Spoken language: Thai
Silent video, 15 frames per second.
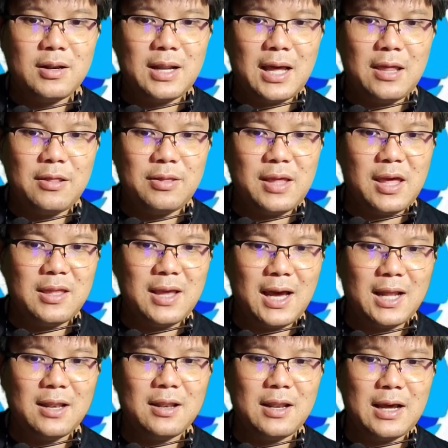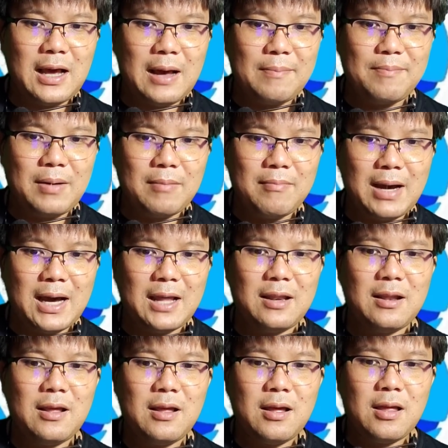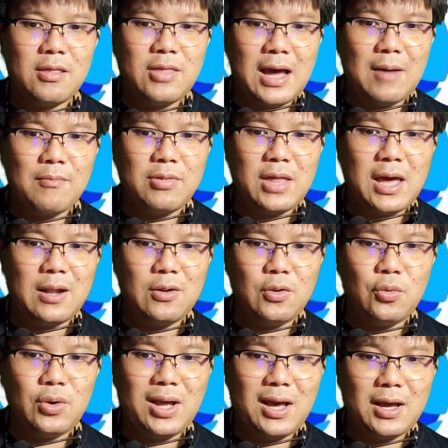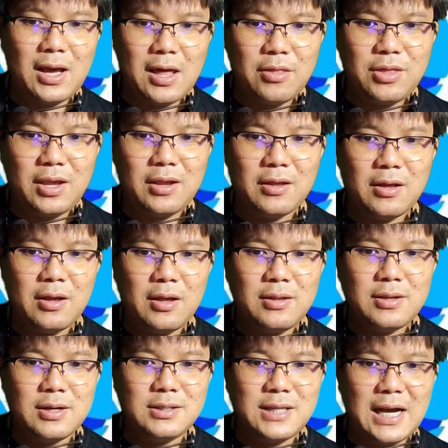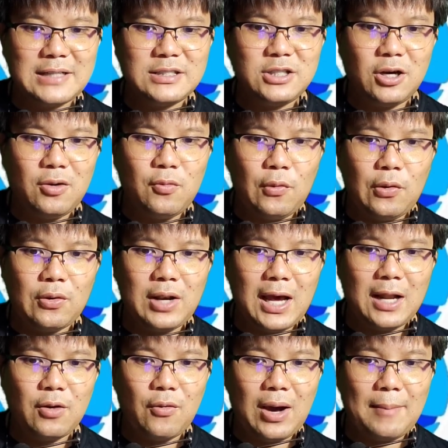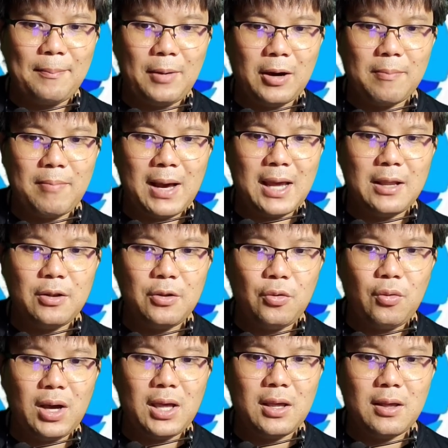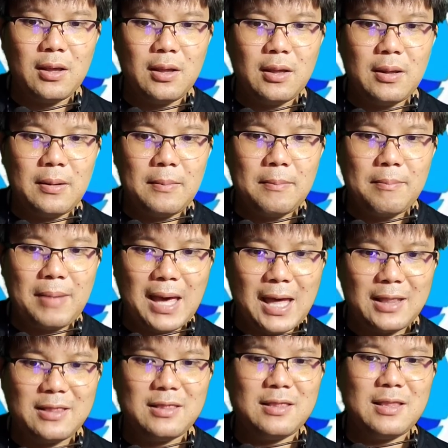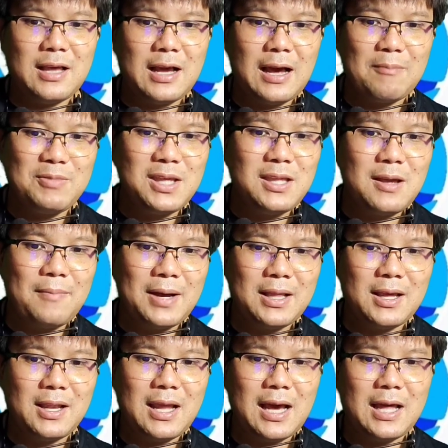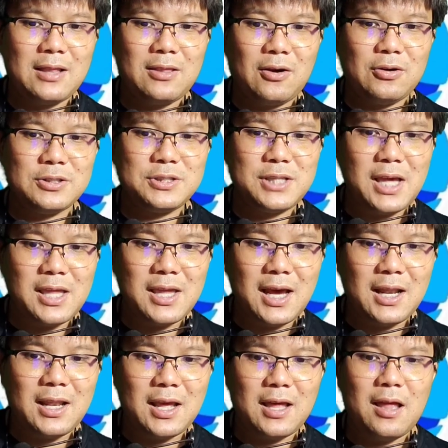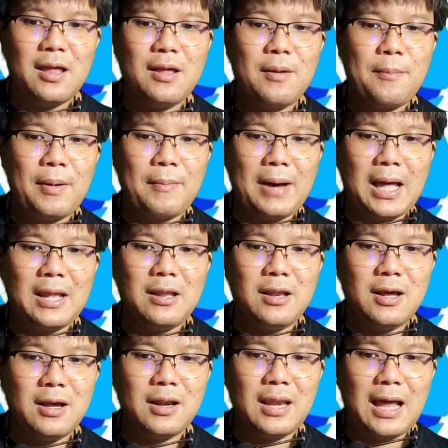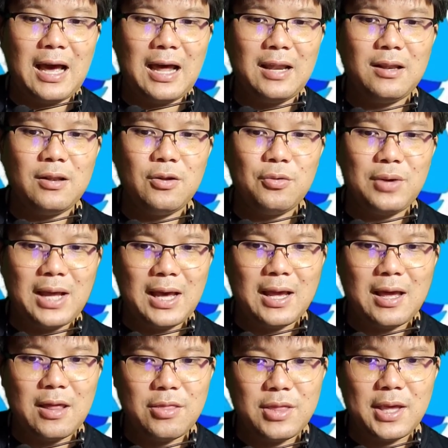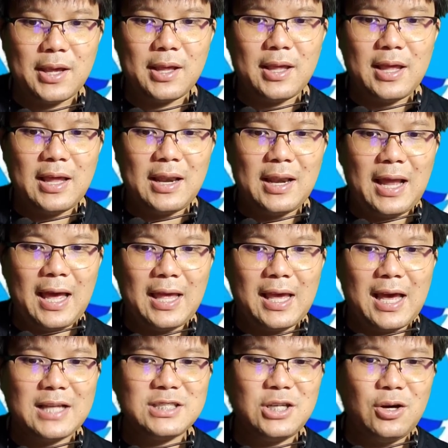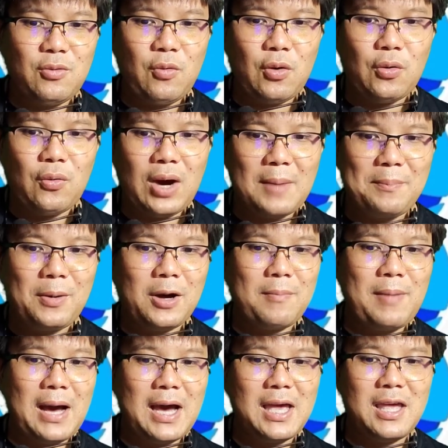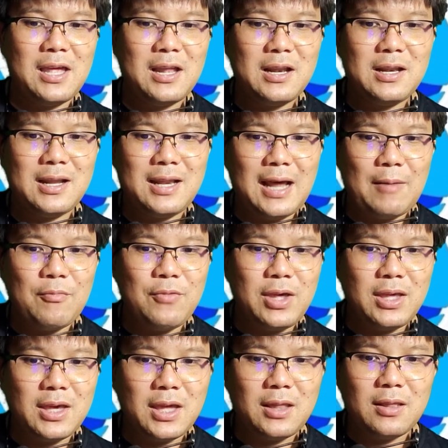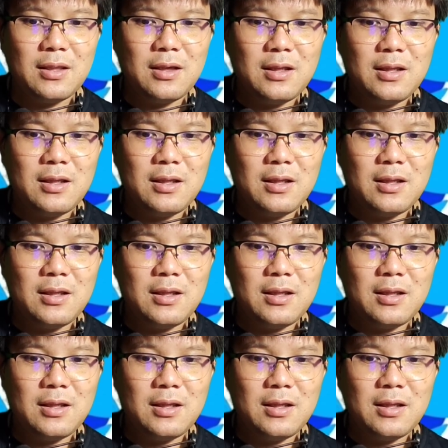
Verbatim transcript: ในสเตชันนะครับประมาณ สามแสน Luna Classic ยืนยันช่องโหว่ด้านความปลอดภัยด้วยแพทนะครับที่จะพัฒนาต่อสเตชันเนี่ยประมาณหนึ่งล้าน Luna Classic รายงานช่องโหว่ความปลอดภัยระดับวิกฤต